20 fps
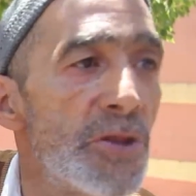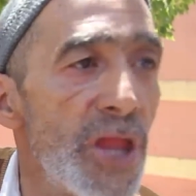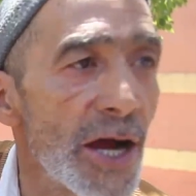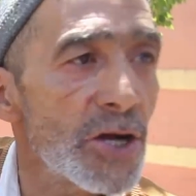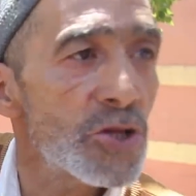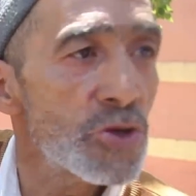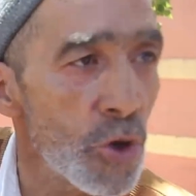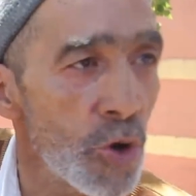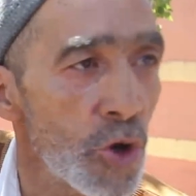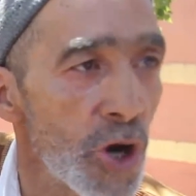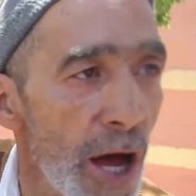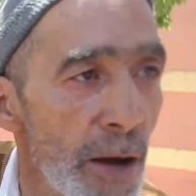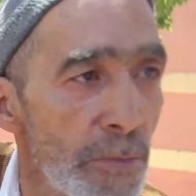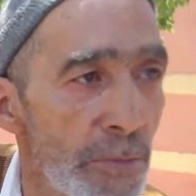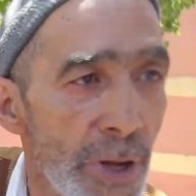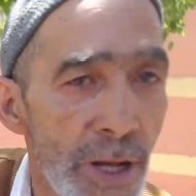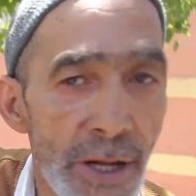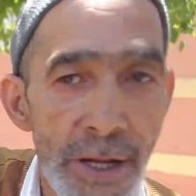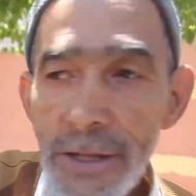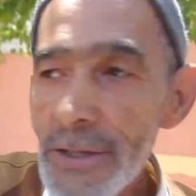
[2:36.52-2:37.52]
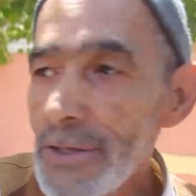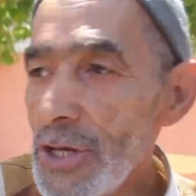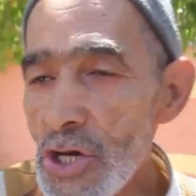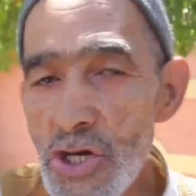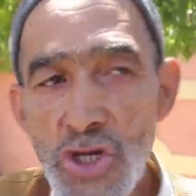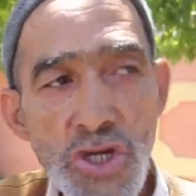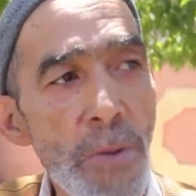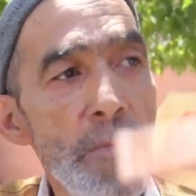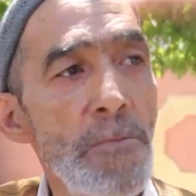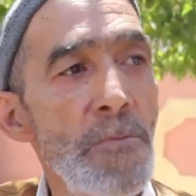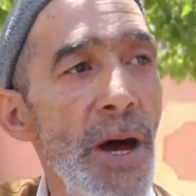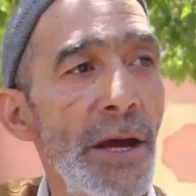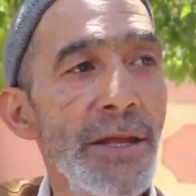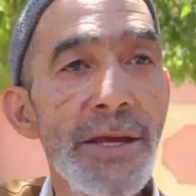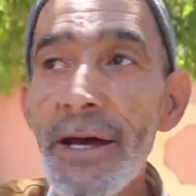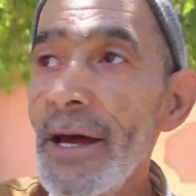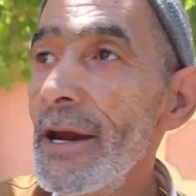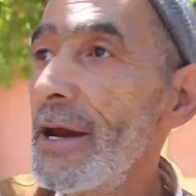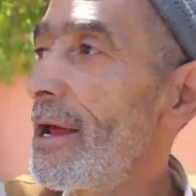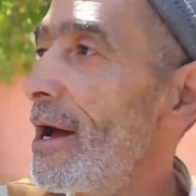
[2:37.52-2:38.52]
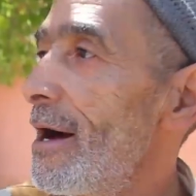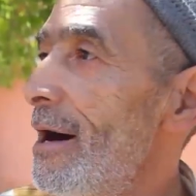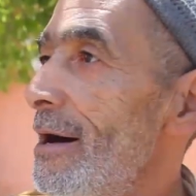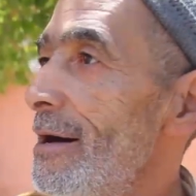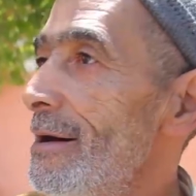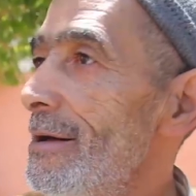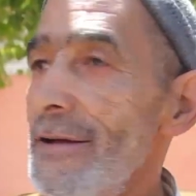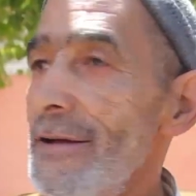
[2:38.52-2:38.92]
داك التراب تيشم هذيك الريحه